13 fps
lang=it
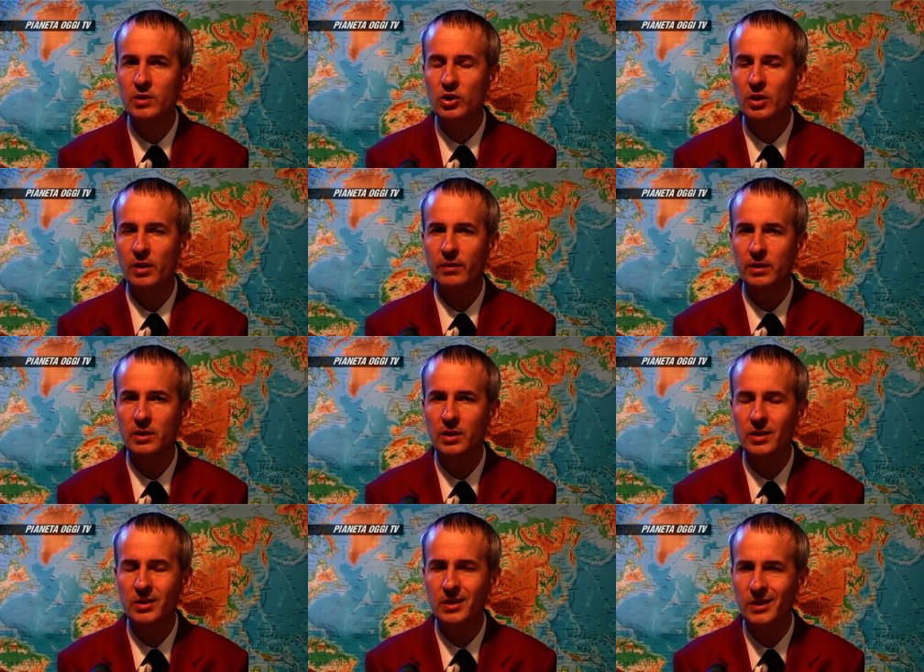digeva,
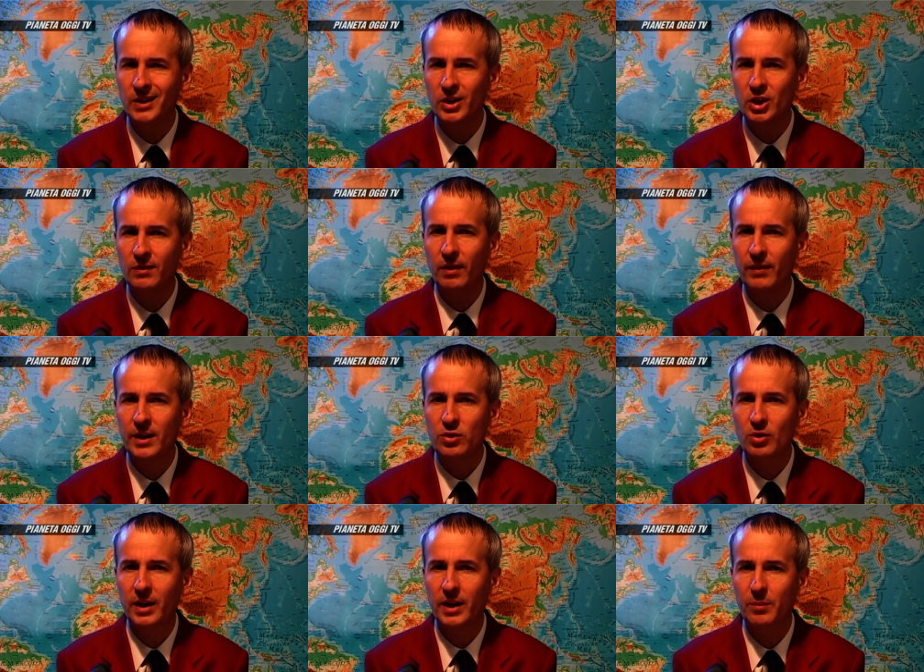di si dirigeva
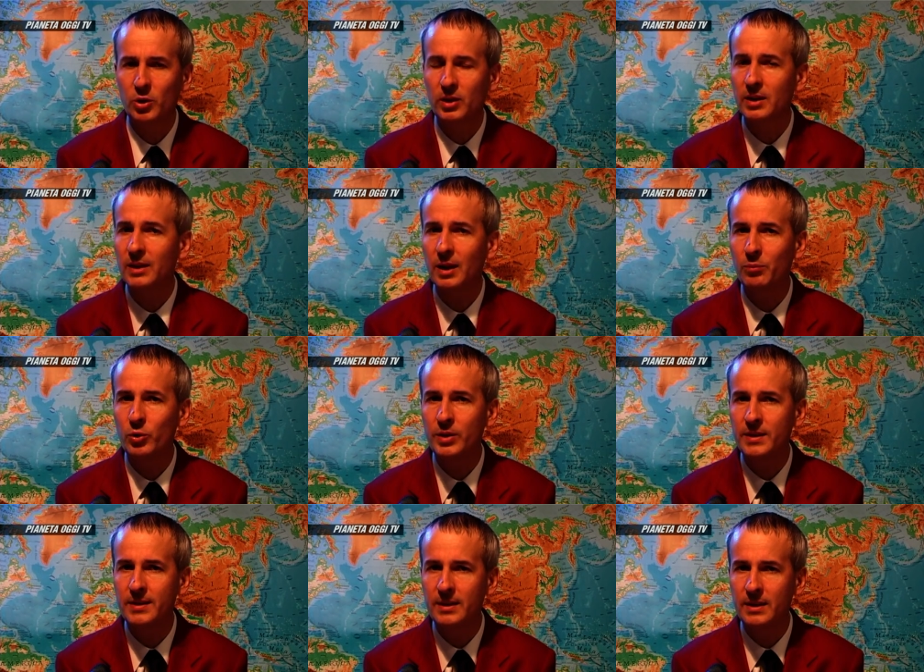verso la camionetta della
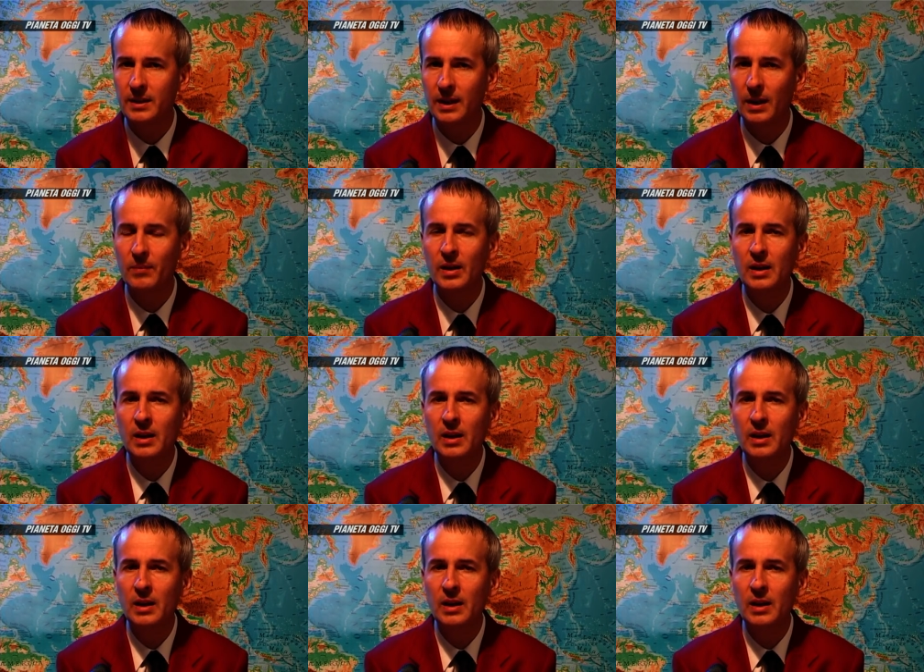polizia.